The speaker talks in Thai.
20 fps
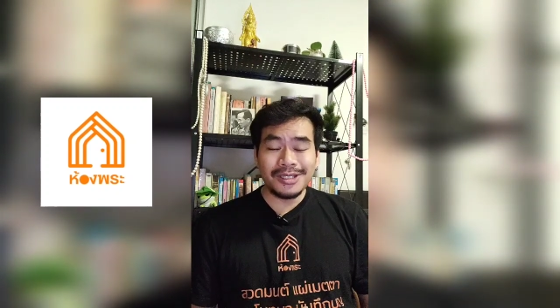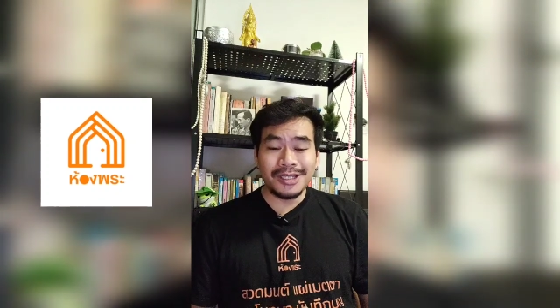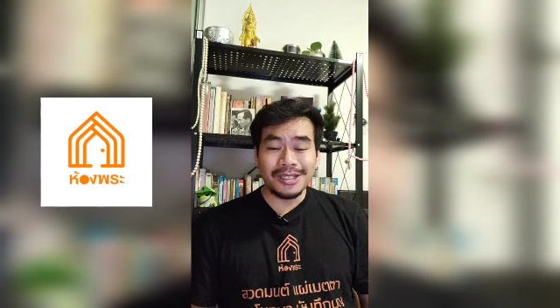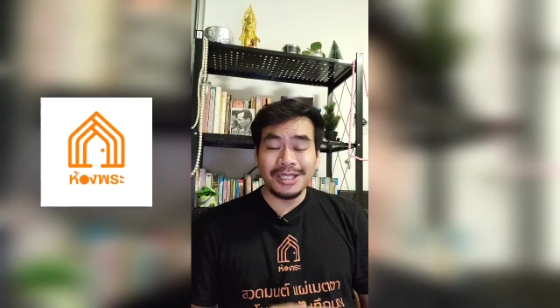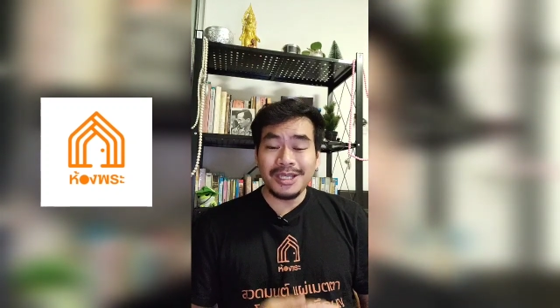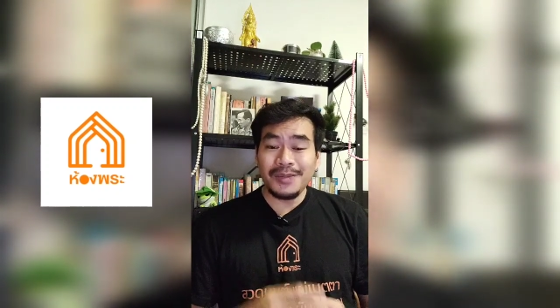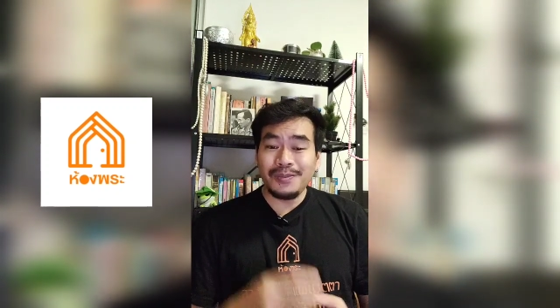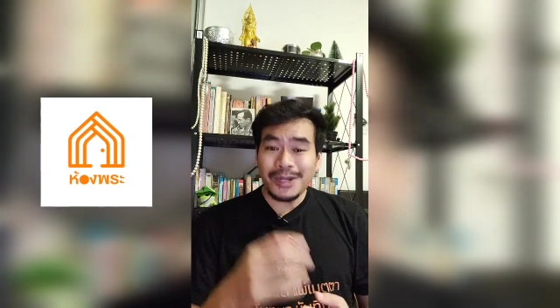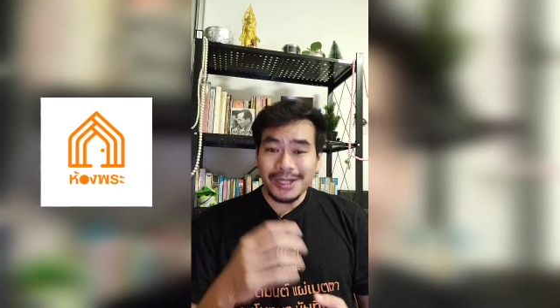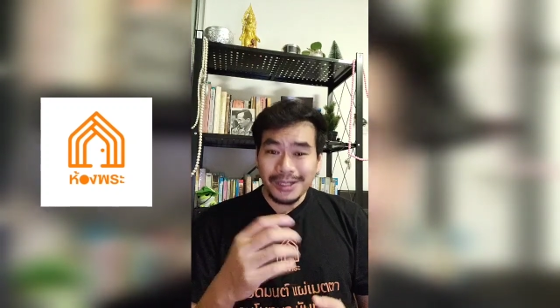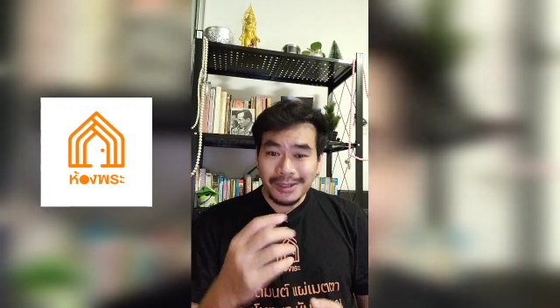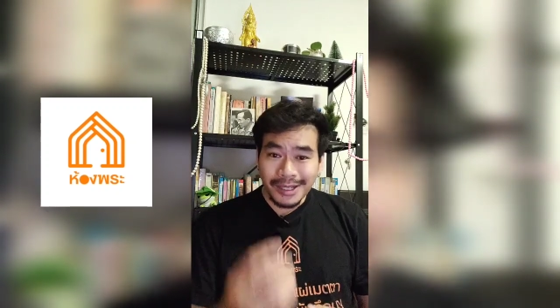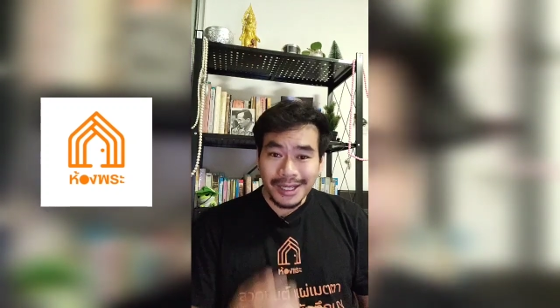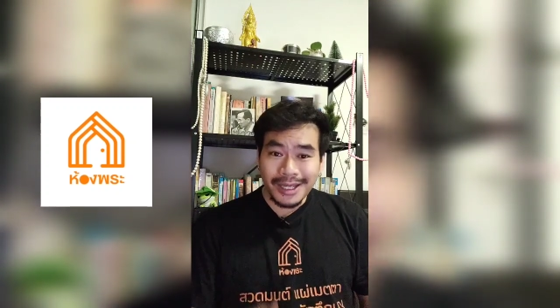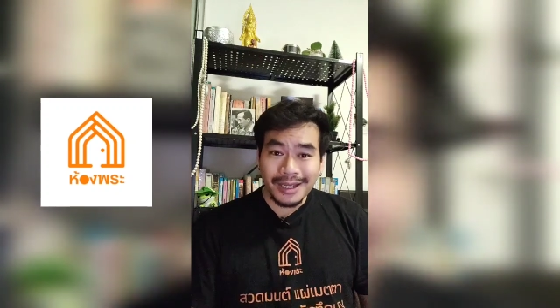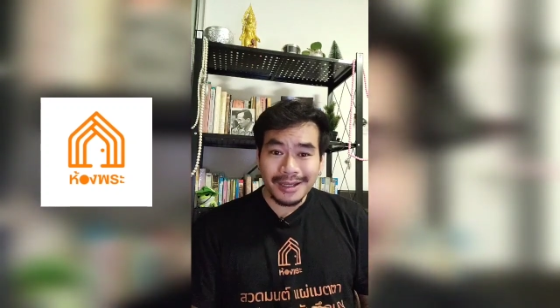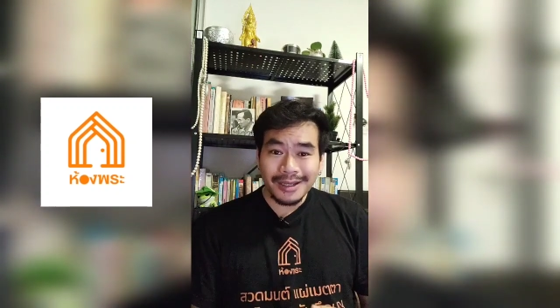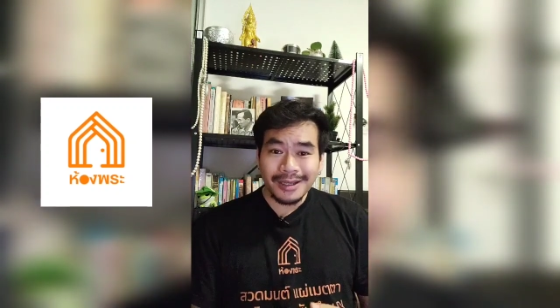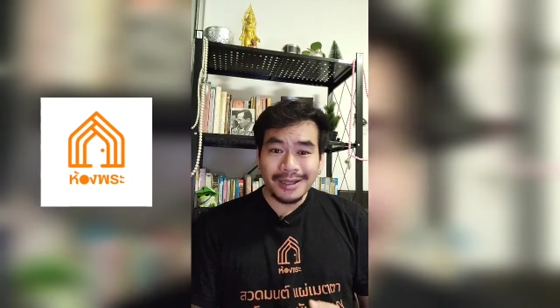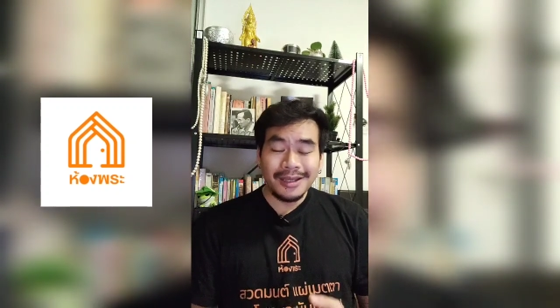คือสิ่งที่เป็
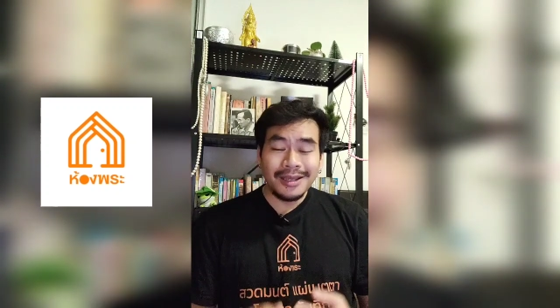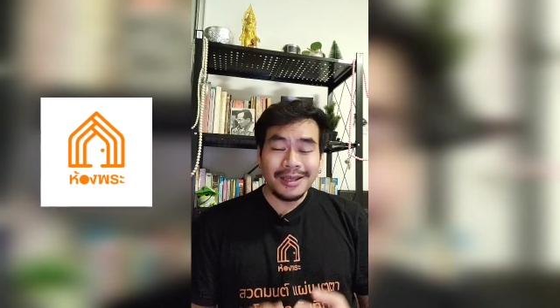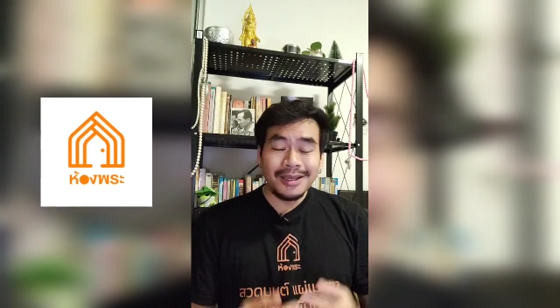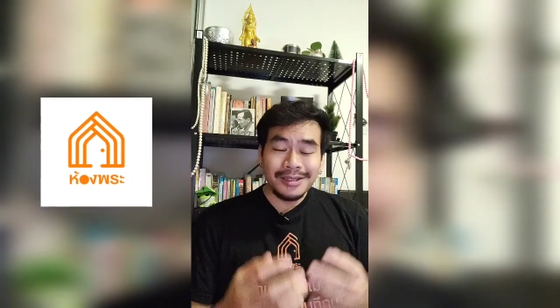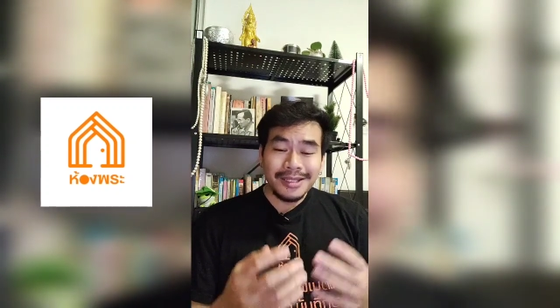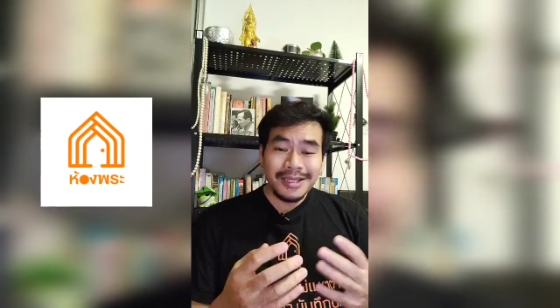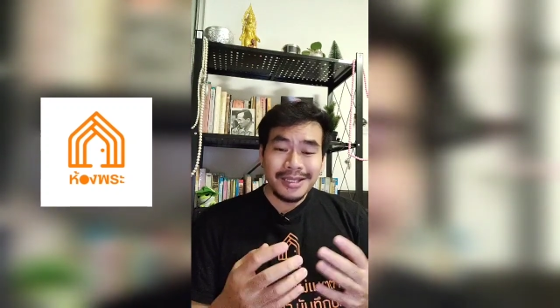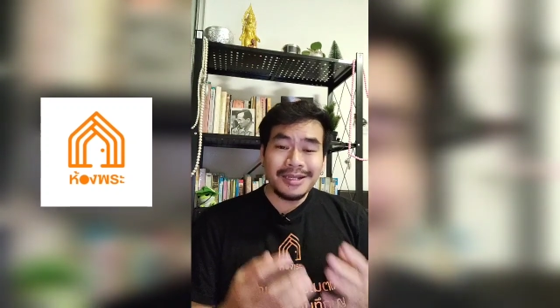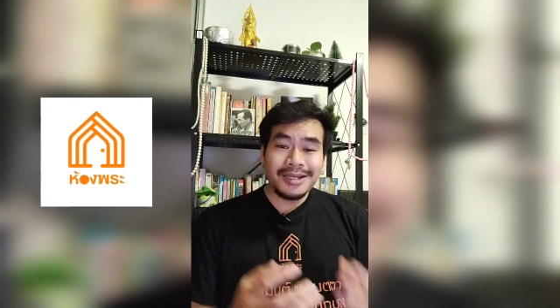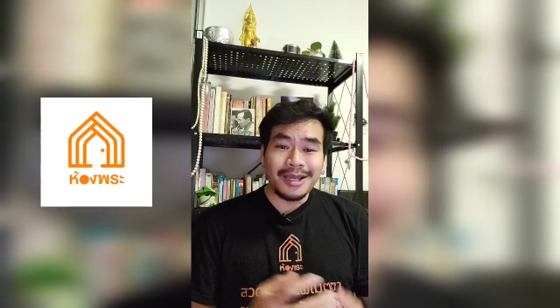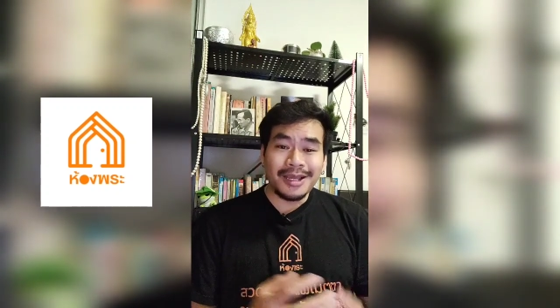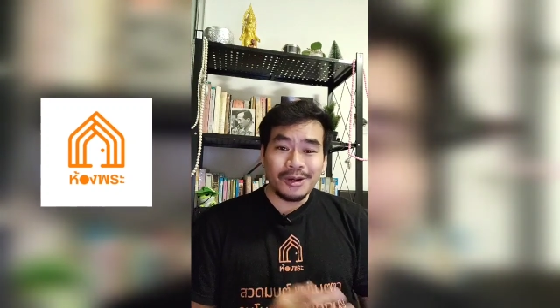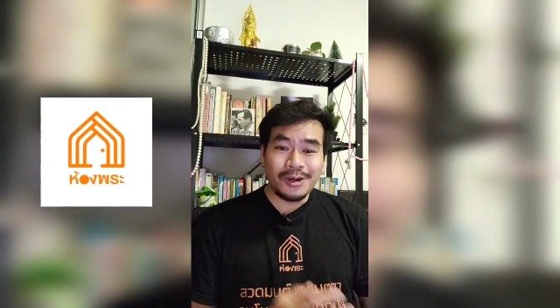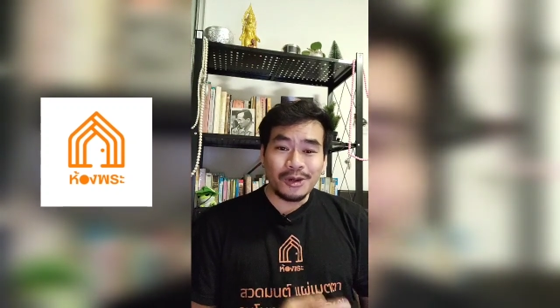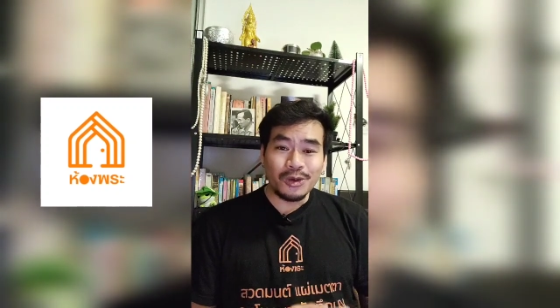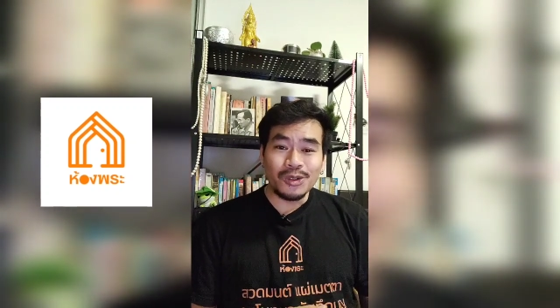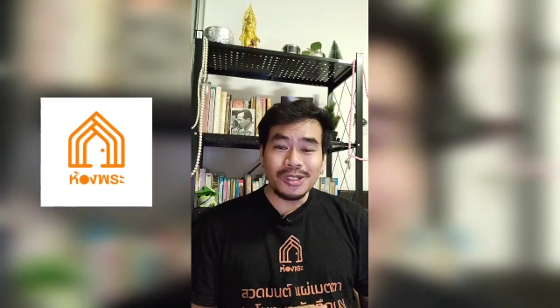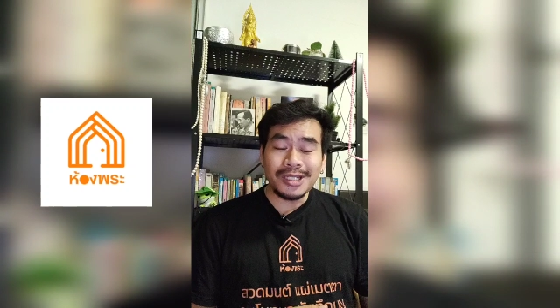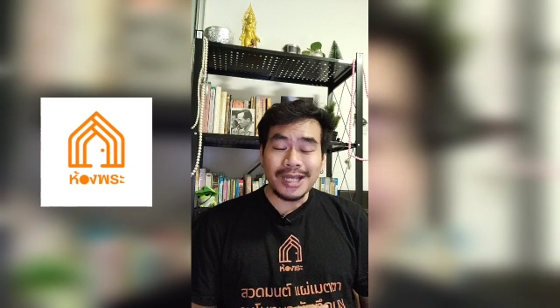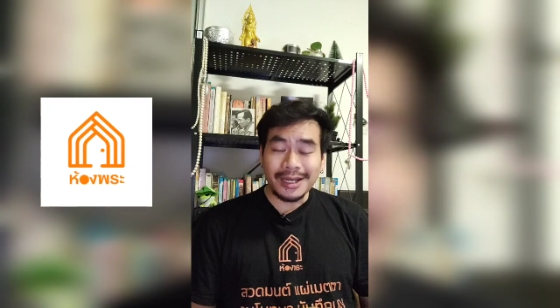นทริคที่
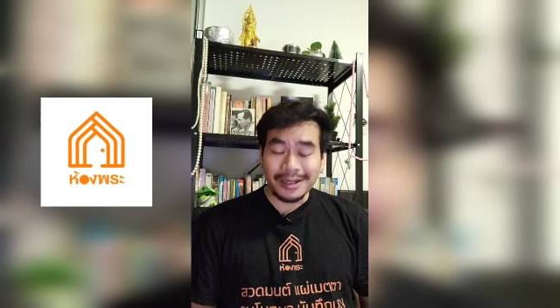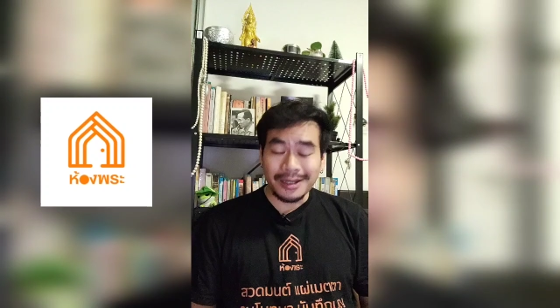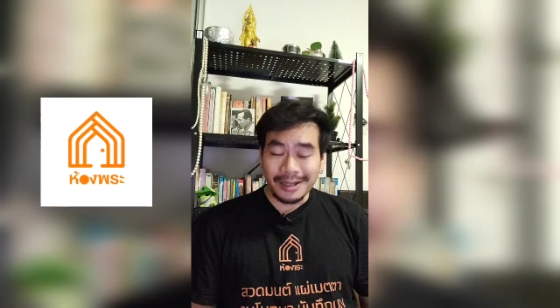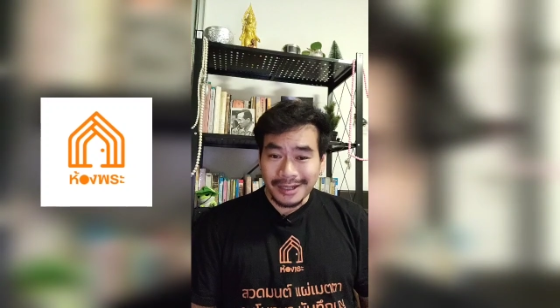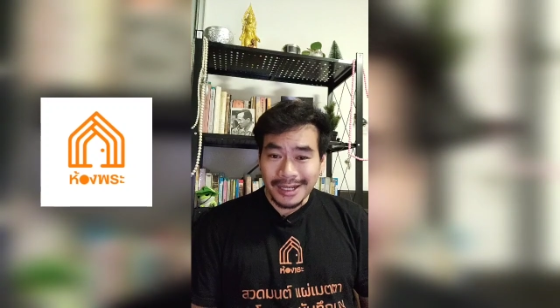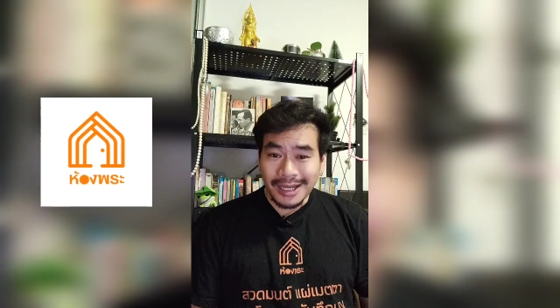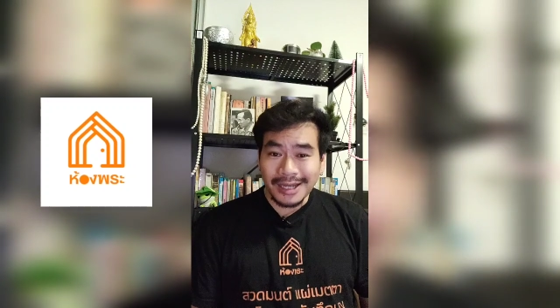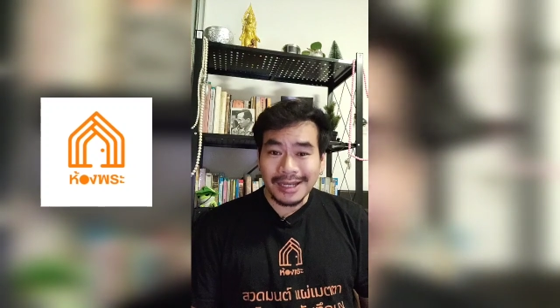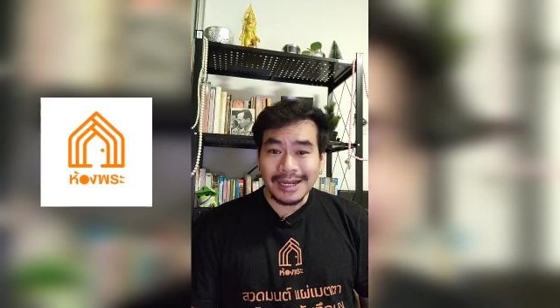เรียนรู้จาก